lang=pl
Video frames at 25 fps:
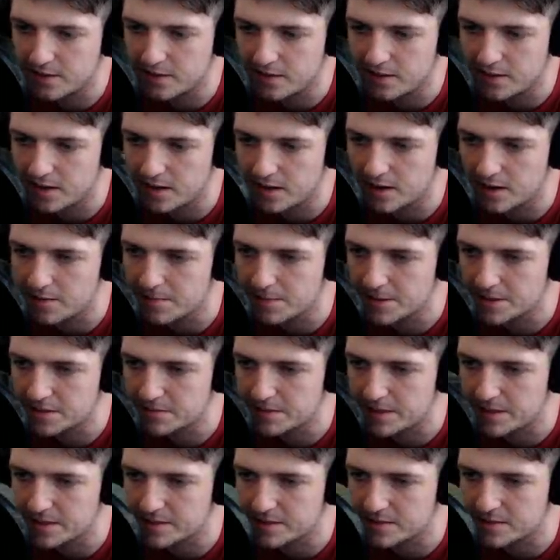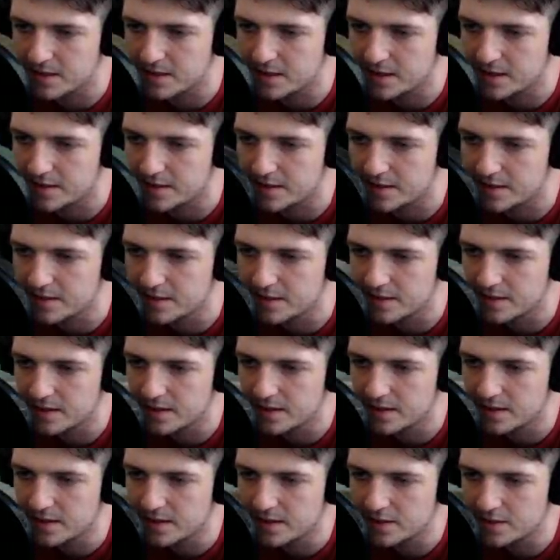Oj, proszę bardzo, kolejni
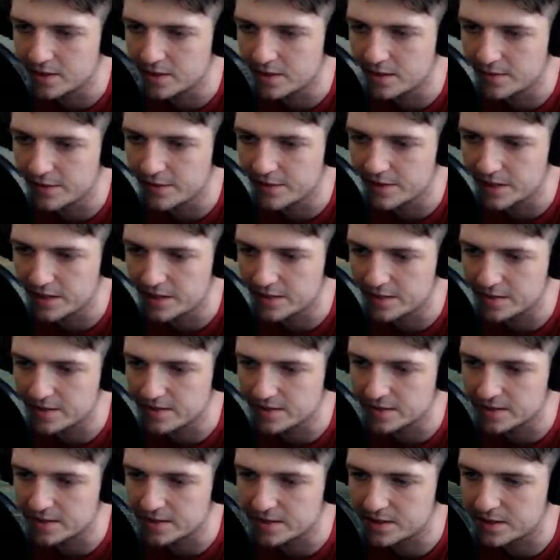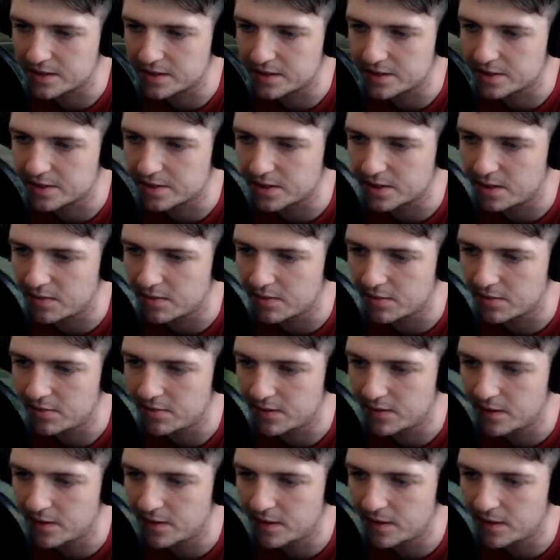się dowiedzieli, co to znaczy gryźć ołów.
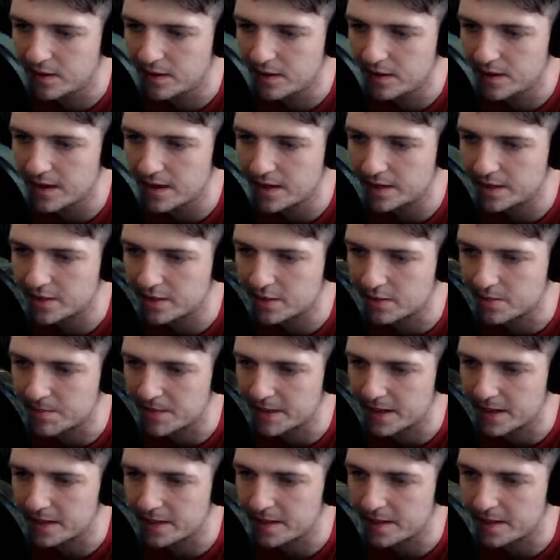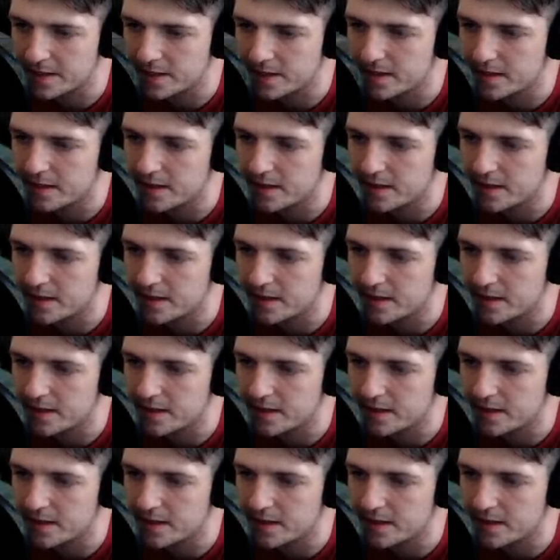Jakieś to piękne.